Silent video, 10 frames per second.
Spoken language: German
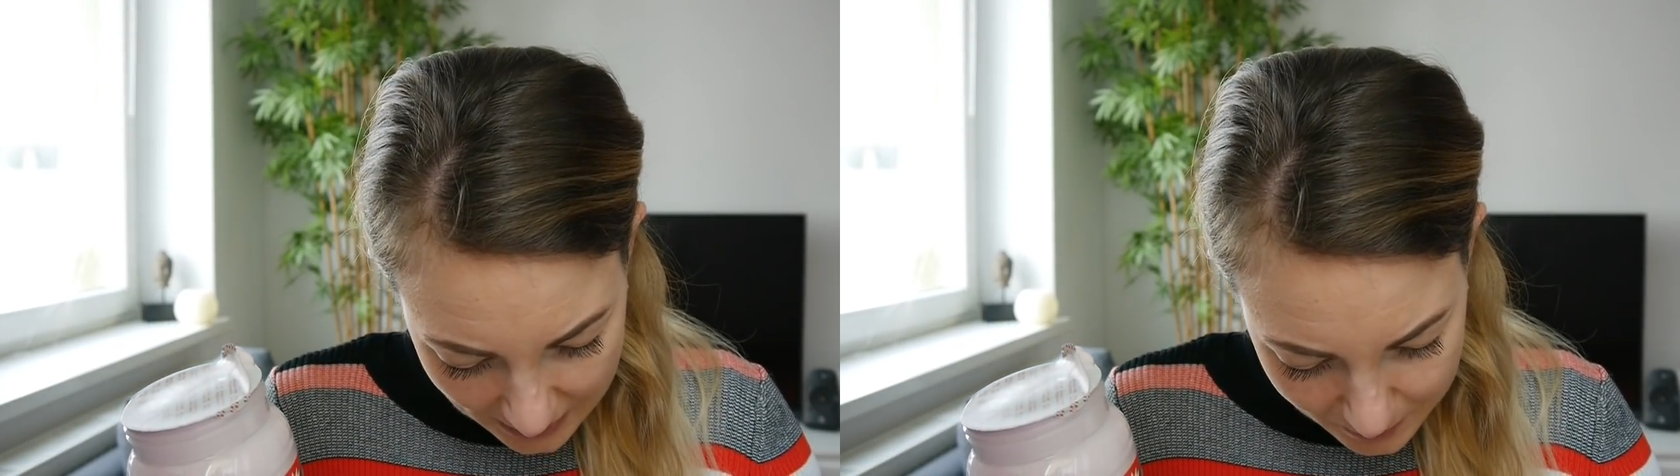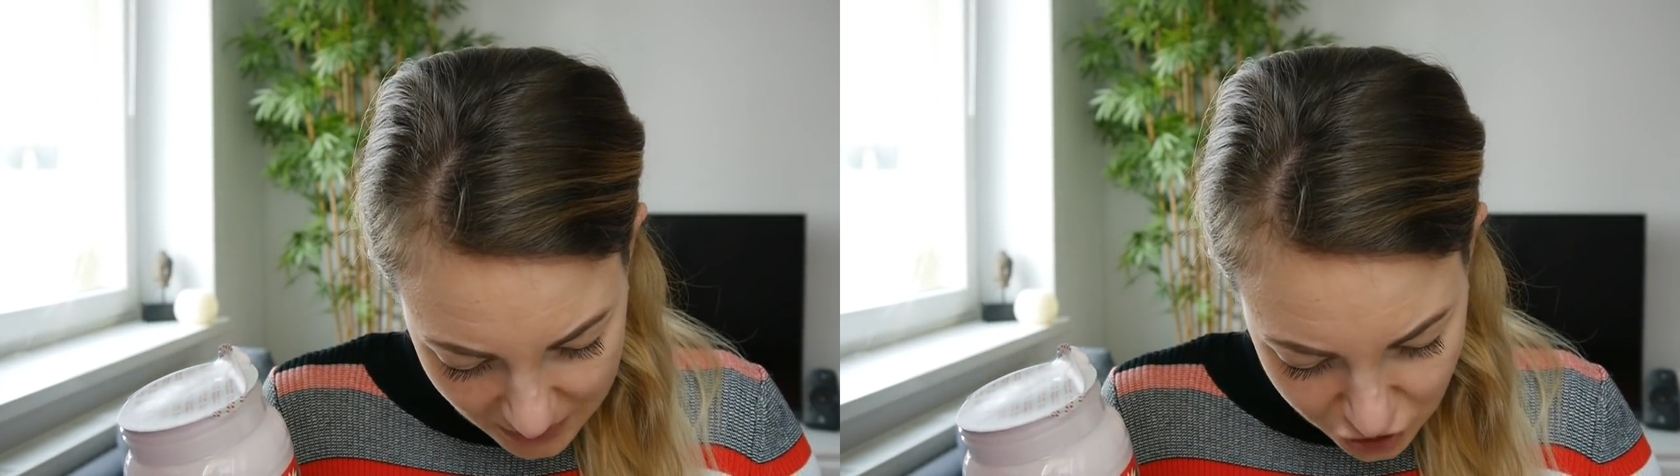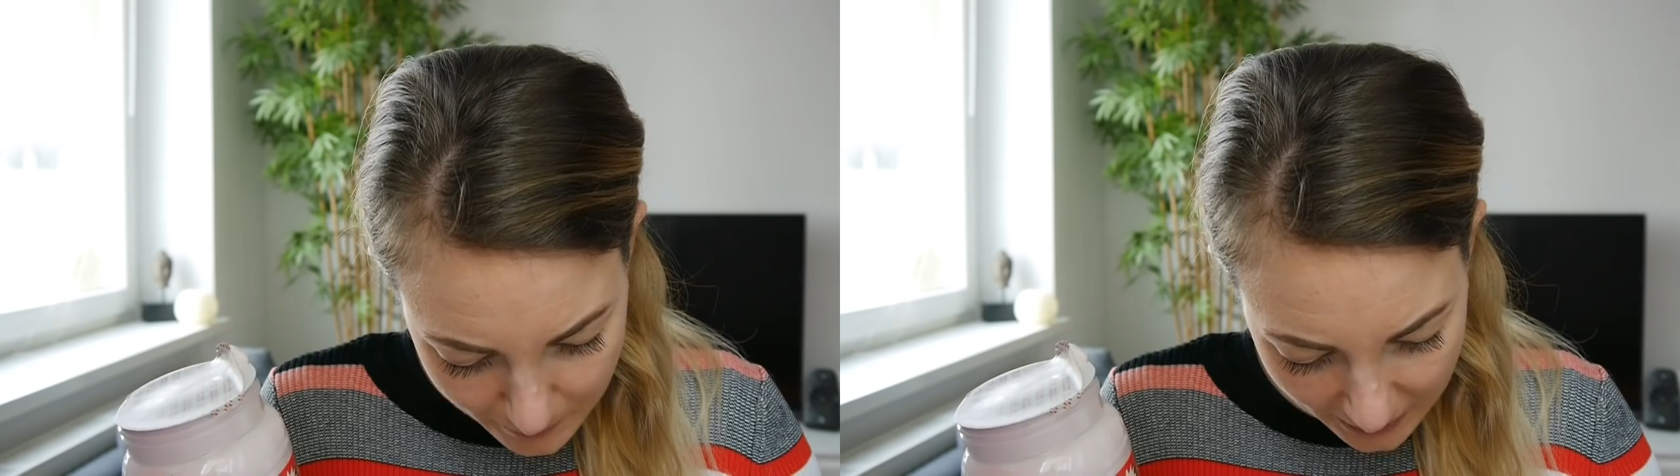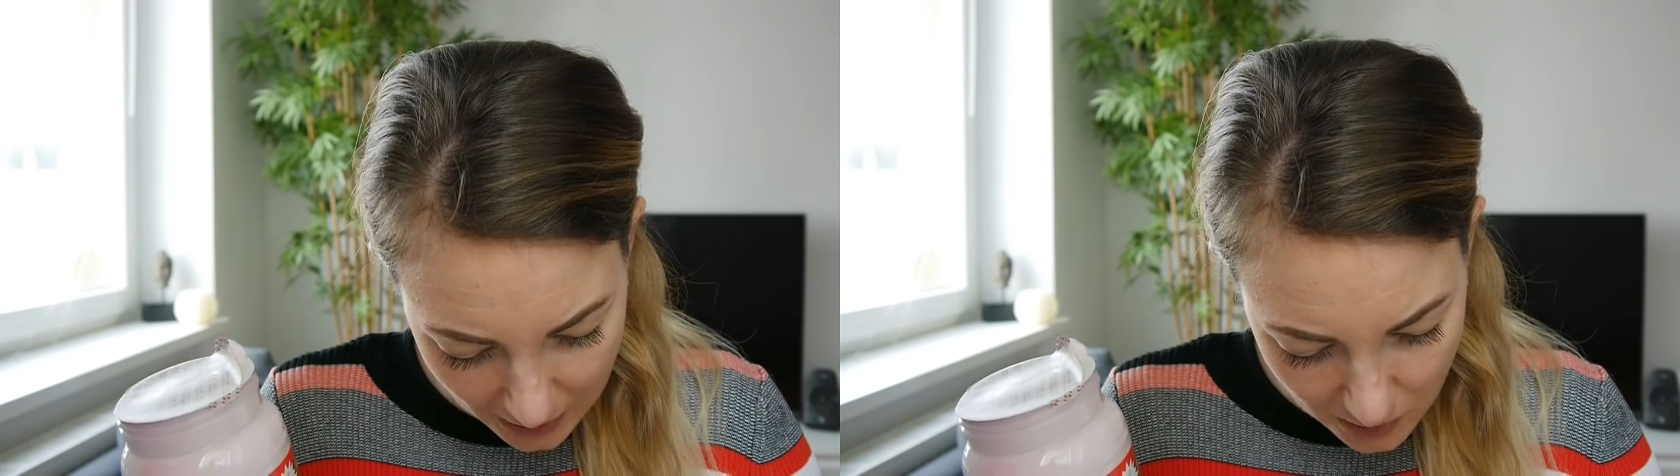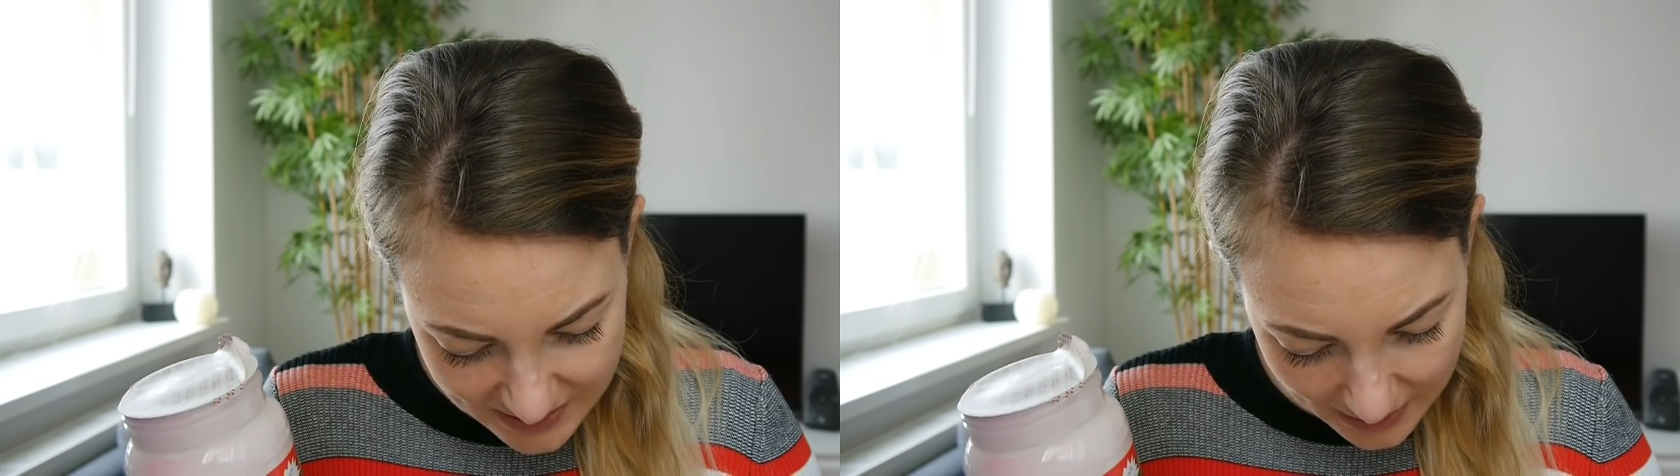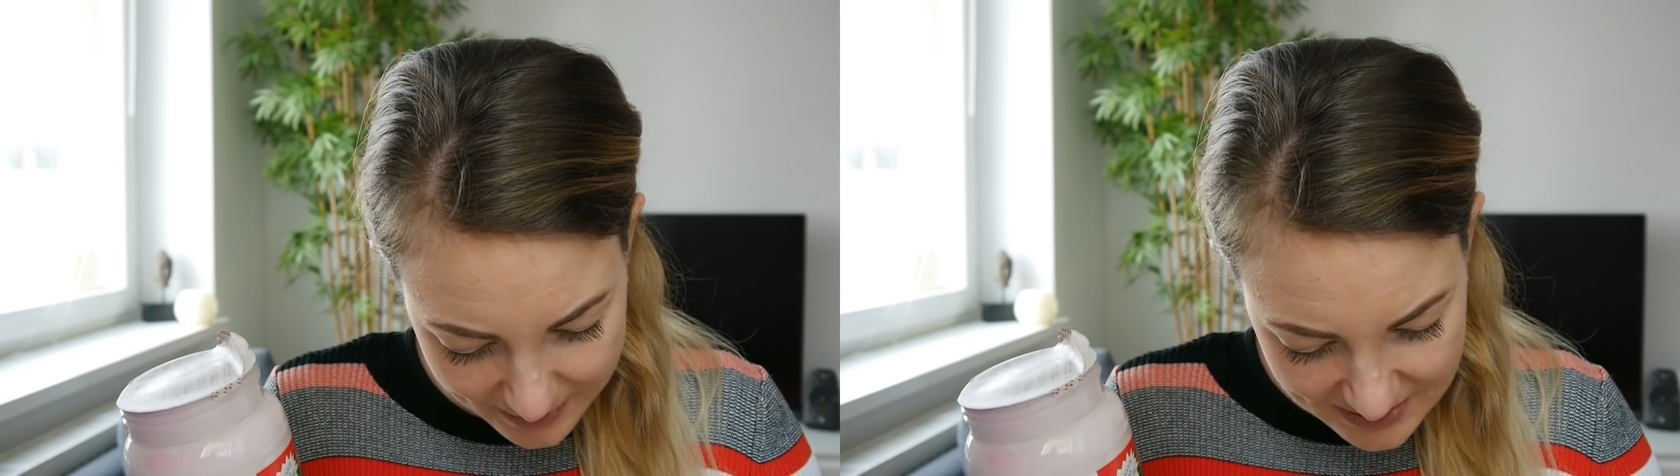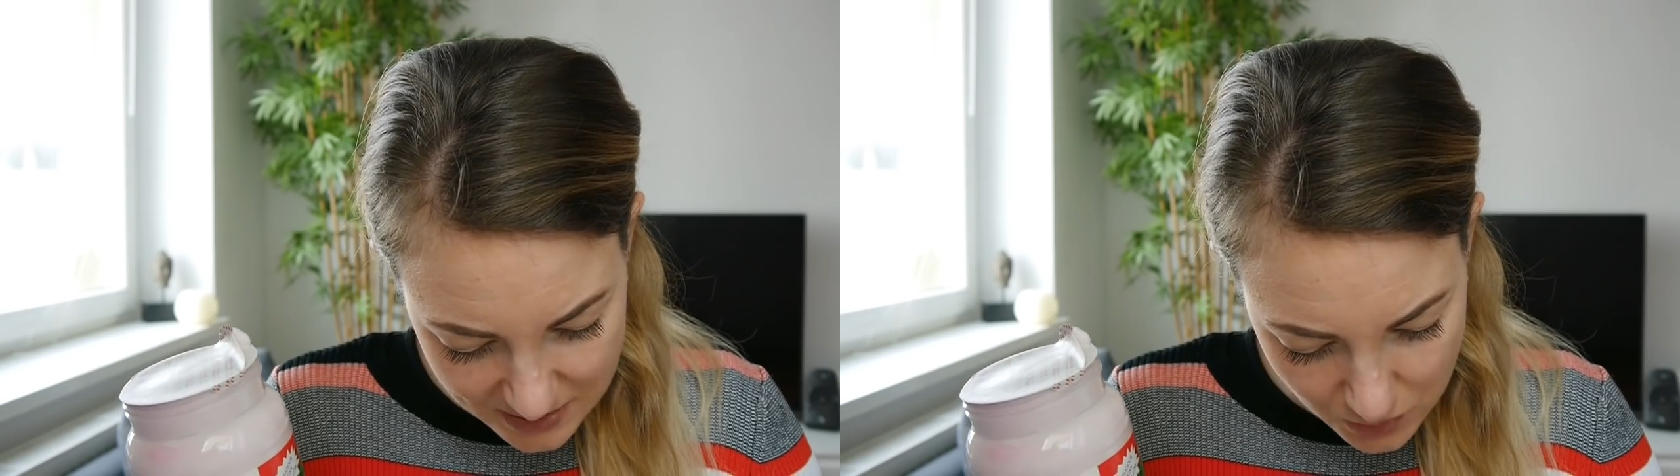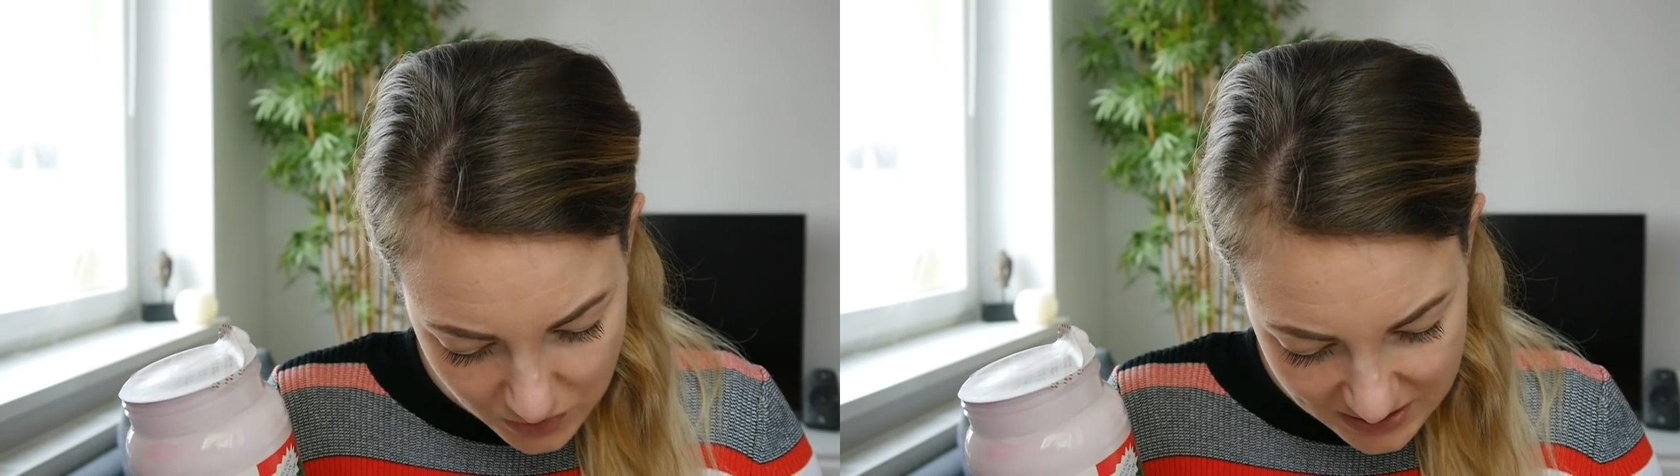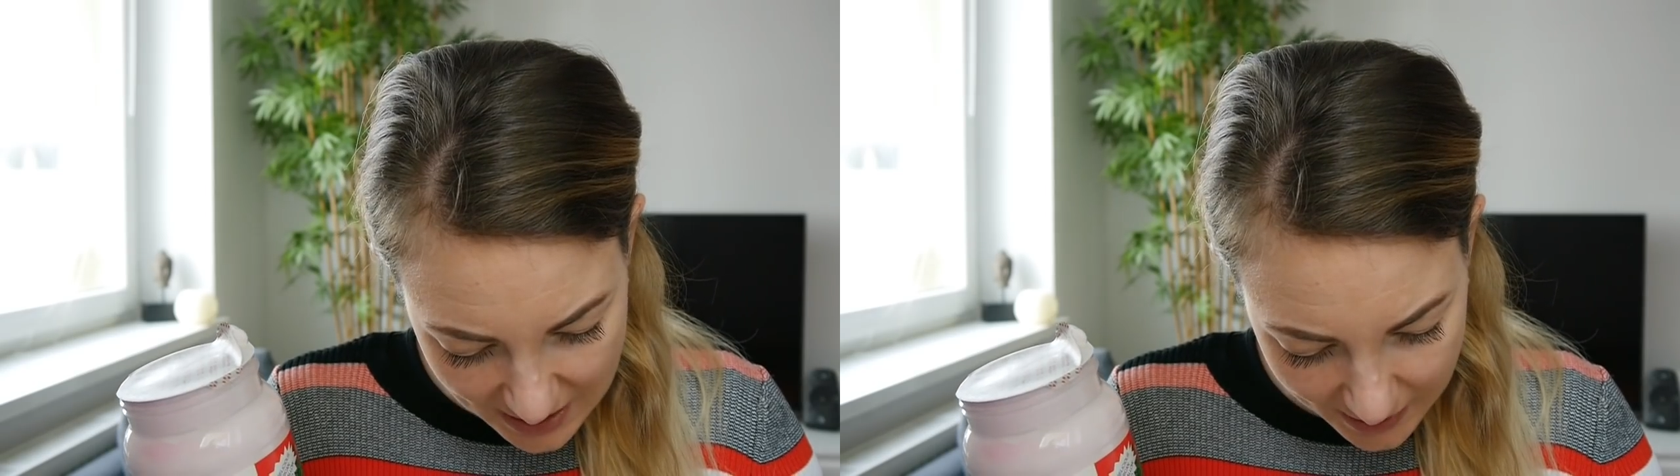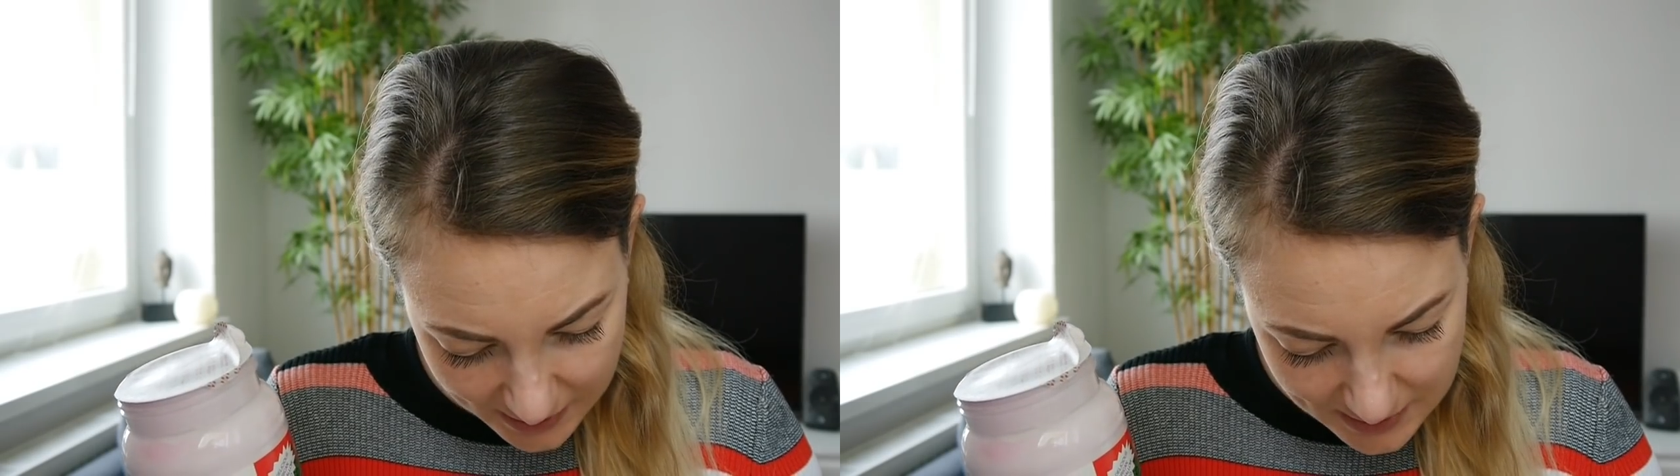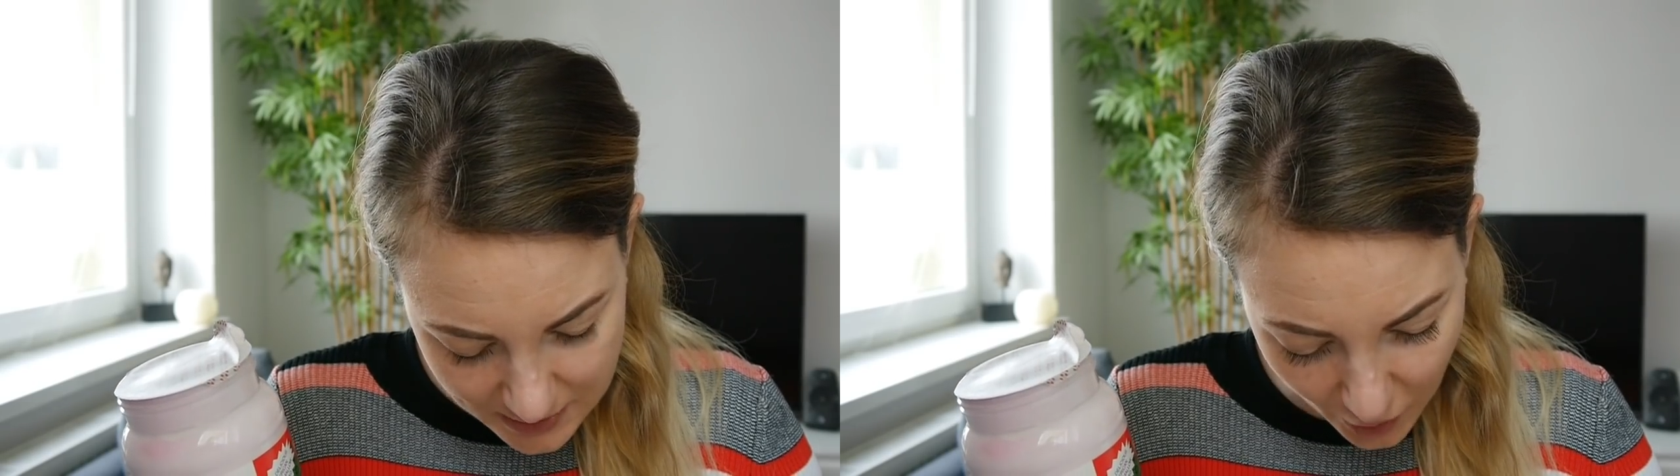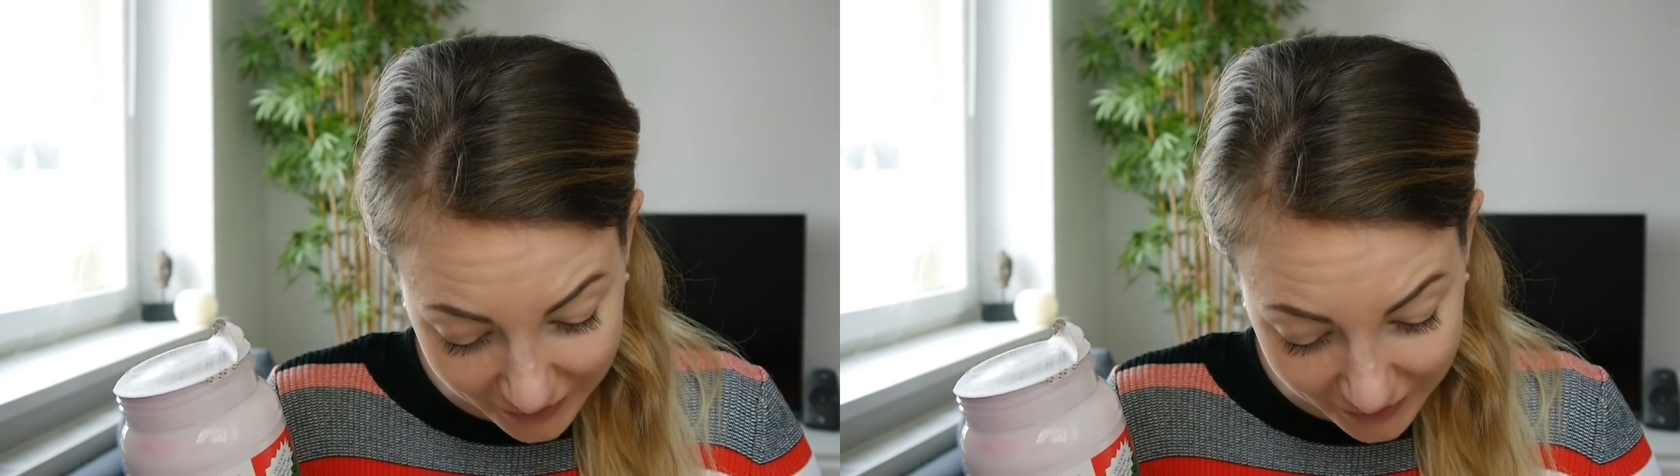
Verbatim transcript: mit Erdbeergeschmack aus allerbesten Zutaten.